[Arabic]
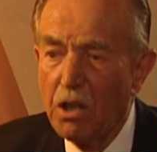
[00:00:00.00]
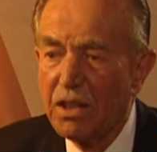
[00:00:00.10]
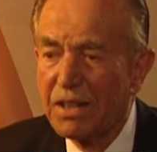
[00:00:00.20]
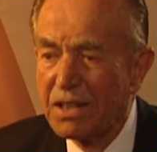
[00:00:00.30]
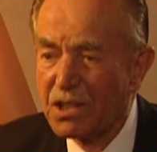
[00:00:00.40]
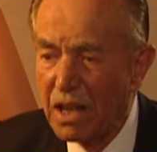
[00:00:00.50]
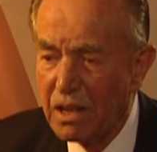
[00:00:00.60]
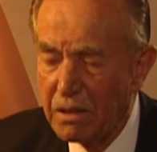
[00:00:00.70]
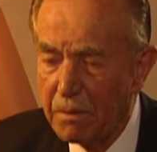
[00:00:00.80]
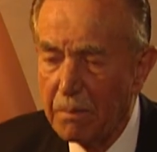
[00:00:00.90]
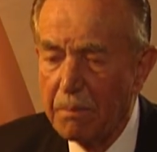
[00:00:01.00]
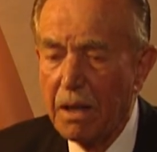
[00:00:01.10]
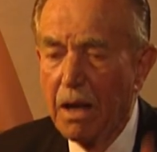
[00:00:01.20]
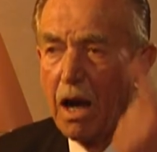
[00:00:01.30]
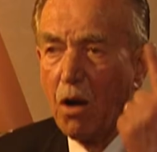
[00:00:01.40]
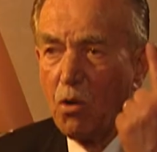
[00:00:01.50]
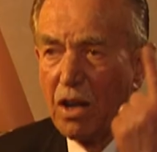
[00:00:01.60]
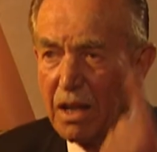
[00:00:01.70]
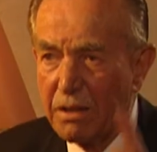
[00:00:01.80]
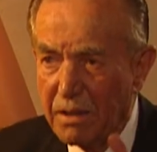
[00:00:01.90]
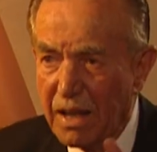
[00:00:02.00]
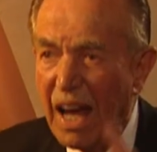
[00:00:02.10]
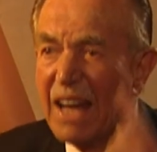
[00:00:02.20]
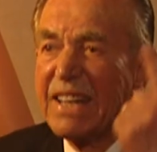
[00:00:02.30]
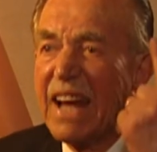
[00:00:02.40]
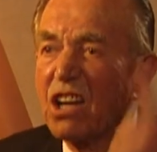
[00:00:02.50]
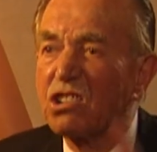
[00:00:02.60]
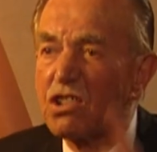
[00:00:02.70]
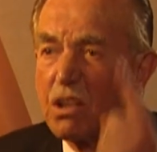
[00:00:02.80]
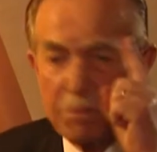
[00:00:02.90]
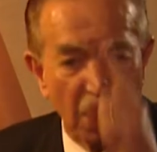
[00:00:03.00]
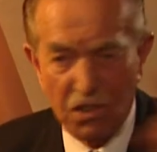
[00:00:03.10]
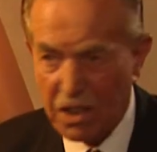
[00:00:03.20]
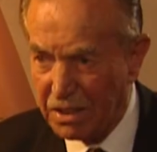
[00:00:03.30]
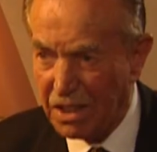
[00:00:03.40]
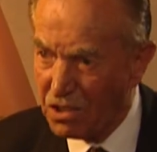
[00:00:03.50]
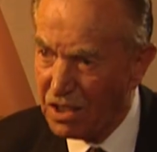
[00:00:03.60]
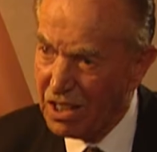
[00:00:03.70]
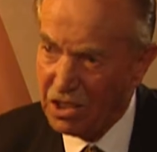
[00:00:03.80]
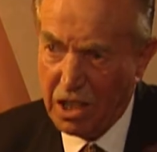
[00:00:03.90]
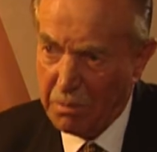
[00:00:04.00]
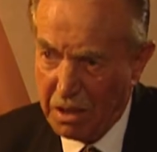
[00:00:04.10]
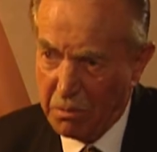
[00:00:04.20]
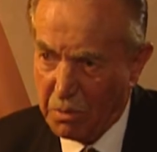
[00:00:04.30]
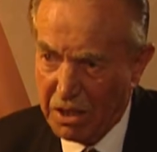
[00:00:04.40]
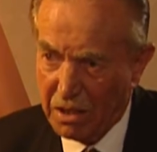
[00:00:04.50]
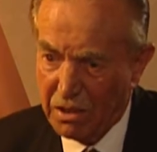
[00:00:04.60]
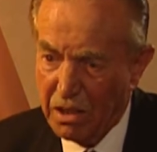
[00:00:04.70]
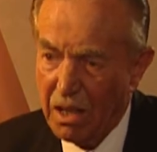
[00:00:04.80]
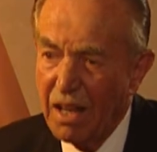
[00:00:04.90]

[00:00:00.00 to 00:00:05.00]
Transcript: الرسالة أولا أن نقتسم نص هذا نص الكتاب أنا مش من عندي